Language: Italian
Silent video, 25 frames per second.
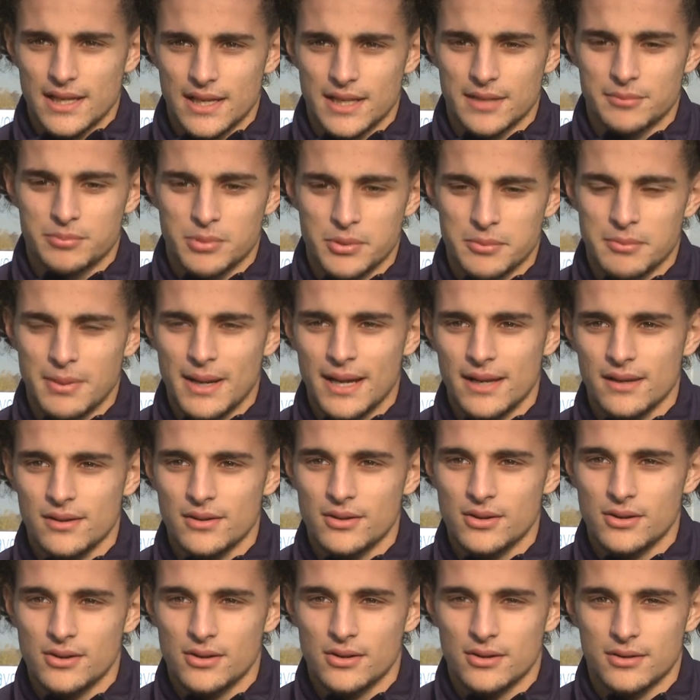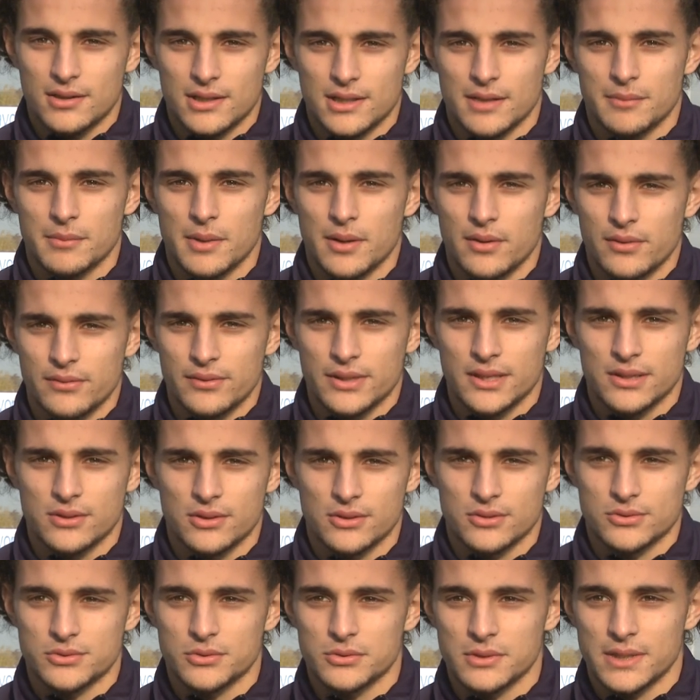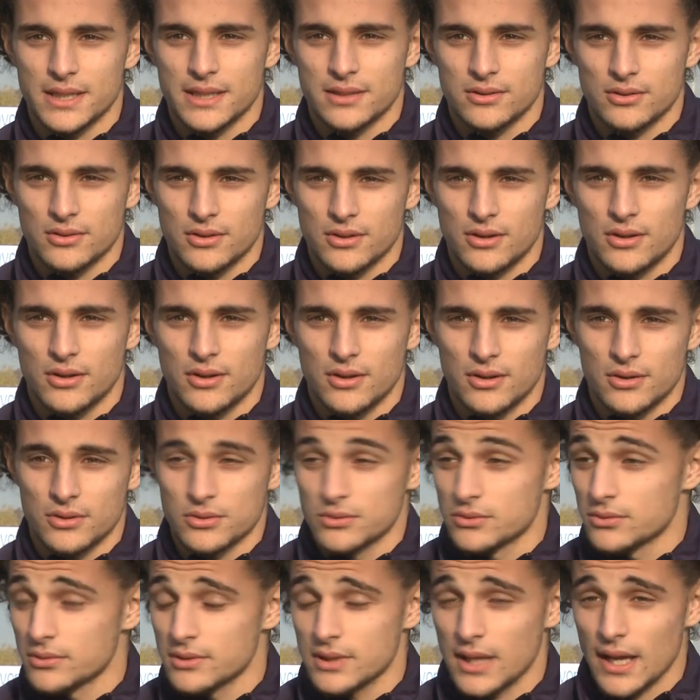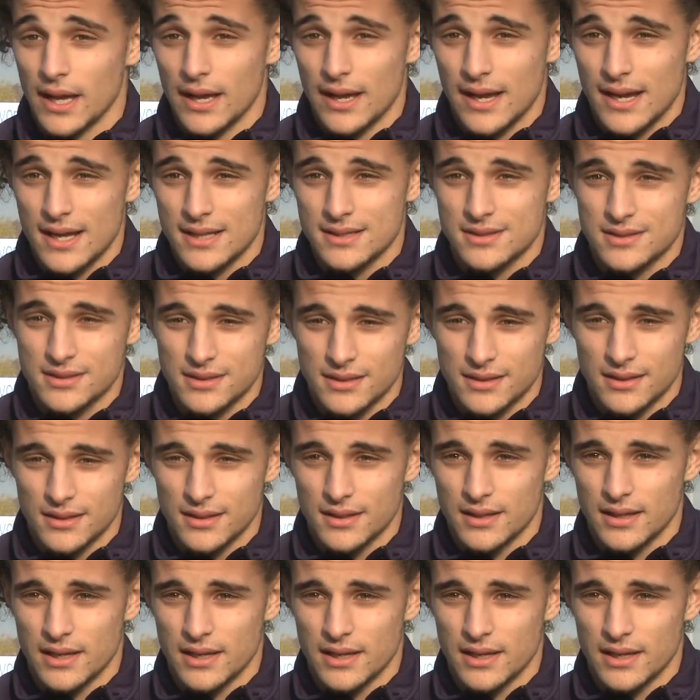Il più bello quando abbiamo vinto lo scudetto con tutti i ragazzi.